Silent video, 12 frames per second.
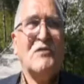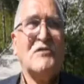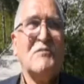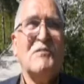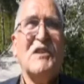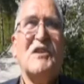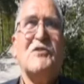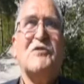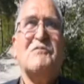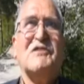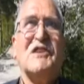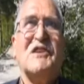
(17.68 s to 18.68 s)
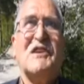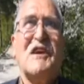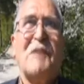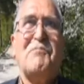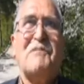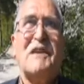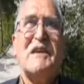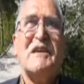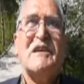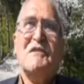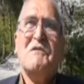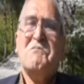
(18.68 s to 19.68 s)
Türkmen yapılan
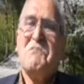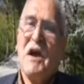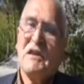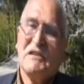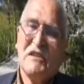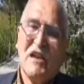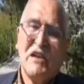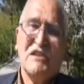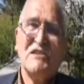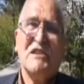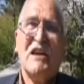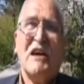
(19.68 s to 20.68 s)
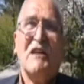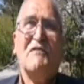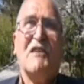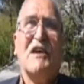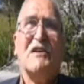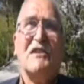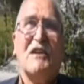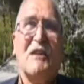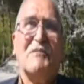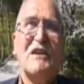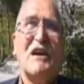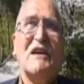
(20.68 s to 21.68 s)
çalışmalardan dolayı, başkan törene,
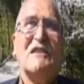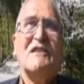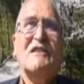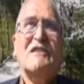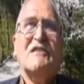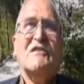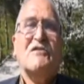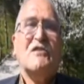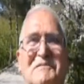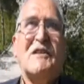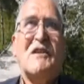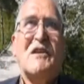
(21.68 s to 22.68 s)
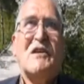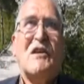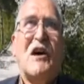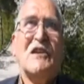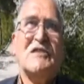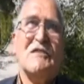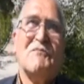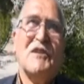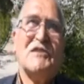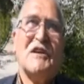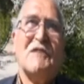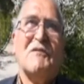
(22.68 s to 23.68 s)
teşekkür etti. Aşkın
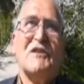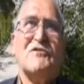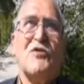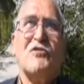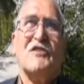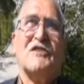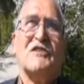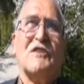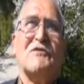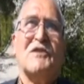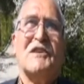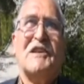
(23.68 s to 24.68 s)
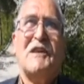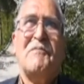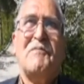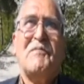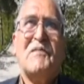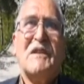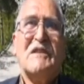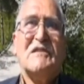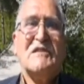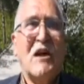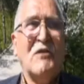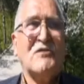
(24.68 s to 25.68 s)
başkanıma çok teşekkür ediyorum.
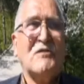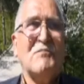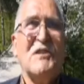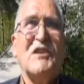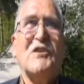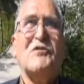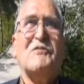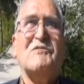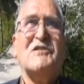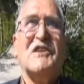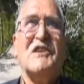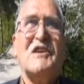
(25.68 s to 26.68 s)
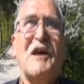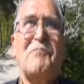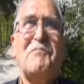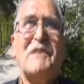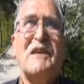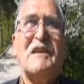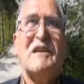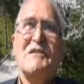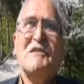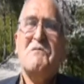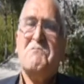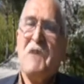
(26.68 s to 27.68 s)
Sağ olsun bir dediğimiz iki yapmayı,
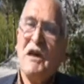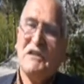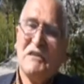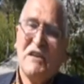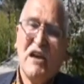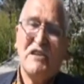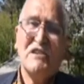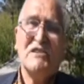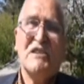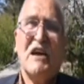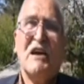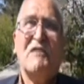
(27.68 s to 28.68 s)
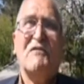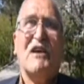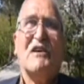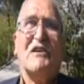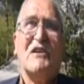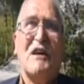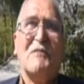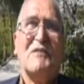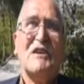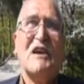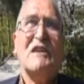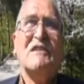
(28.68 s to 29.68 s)
ben kendisine ve
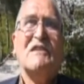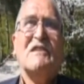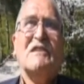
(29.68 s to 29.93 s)
gıyabına